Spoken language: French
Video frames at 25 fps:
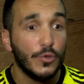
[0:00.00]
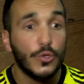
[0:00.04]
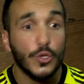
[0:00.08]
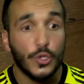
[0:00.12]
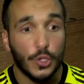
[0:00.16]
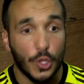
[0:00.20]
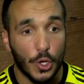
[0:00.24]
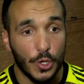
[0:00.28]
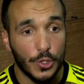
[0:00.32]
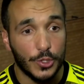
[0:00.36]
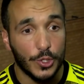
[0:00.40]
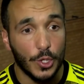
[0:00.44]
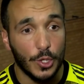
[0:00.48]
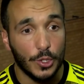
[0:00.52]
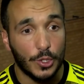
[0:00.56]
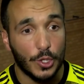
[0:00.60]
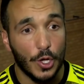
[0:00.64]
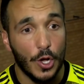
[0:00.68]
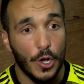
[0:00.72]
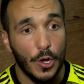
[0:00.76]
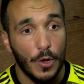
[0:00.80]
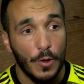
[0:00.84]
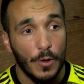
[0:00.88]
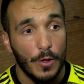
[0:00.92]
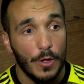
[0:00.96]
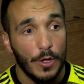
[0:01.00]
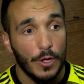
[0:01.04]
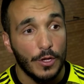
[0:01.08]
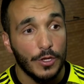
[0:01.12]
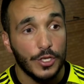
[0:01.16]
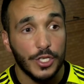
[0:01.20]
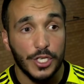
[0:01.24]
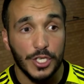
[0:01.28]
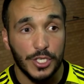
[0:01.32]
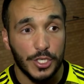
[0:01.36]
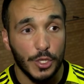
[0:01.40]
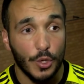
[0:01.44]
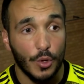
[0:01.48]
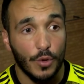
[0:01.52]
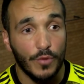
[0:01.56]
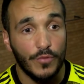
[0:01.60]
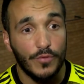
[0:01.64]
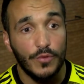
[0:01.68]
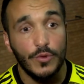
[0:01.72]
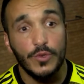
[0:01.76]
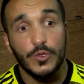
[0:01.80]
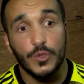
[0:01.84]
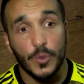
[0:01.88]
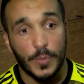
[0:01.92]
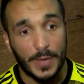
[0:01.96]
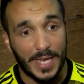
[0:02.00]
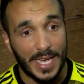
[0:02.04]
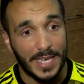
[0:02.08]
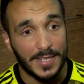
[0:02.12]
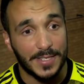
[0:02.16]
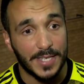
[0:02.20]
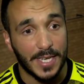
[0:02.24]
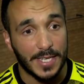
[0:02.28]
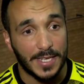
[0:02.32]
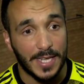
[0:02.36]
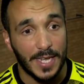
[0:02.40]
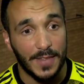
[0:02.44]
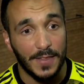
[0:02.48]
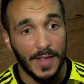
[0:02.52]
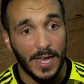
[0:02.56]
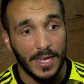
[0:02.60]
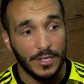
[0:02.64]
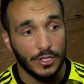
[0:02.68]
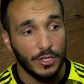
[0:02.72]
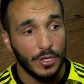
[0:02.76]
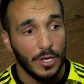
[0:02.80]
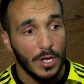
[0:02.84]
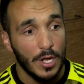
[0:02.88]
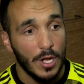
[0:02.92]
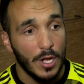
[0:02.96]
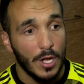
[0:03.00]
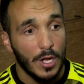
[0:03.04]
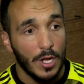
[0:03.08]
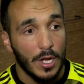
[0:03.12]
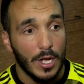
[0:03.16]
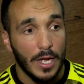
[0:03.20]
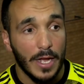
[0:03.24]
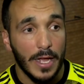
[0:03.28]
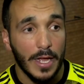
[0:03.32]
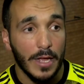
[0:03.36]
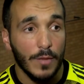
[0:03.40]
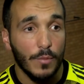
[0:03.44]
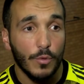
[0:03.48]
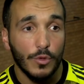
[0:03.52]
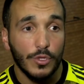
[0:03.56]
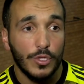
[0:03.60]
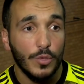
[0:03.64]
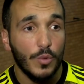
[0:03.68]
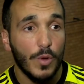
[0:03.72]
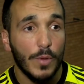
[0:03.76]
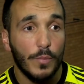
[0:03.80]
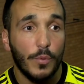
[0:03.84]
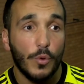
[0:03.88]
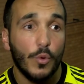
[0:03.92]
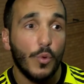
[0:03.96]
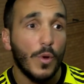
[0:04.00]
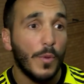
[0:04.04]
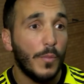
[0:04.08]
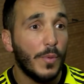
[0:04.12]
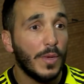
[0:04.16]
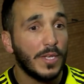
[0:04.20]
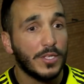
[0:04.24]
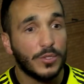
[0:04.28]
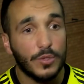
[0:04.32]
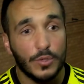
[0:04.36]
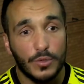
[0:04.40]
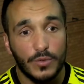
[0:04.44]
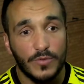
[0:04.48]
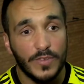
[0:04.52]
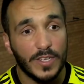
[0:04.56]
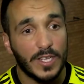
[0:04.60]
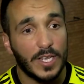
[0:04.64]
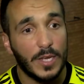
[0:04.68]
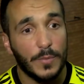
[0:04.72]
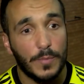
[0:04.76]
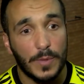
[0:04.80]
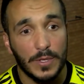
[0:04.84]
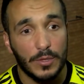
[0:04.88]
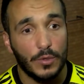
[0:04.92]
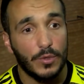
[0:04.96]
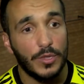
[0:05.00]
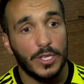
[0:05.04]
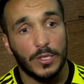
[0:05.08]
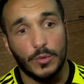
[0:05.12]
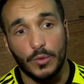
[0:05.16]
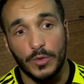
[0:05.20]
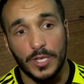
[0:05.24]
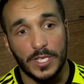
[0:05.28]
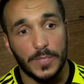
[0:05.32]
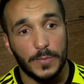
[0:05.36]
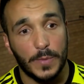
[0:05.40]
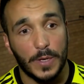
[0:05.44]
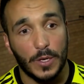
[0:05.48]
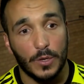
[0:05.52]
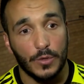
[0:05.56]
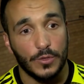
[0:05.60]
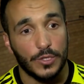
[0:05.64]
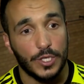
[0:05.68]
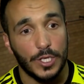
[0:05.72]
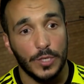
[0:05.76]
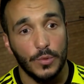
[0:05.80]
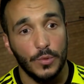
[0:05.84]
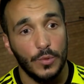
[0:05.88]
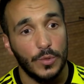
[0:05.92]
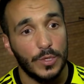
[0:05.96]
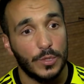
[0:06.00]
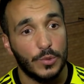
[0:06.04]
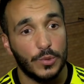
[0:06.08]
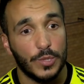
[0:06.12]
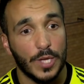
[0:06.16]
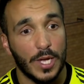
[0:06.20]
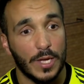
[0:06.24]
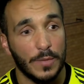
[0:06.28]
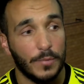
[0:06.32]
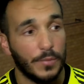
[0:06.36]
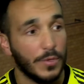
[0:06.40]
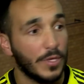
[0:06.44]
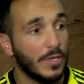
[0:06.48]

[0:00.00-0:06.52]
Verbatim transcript: de temps en temps, je les ai revus, ils ont pris un certain âge. pourquoi pas, est-ce que tu viendrais pas donner ton expérience chez nous et tout ça Et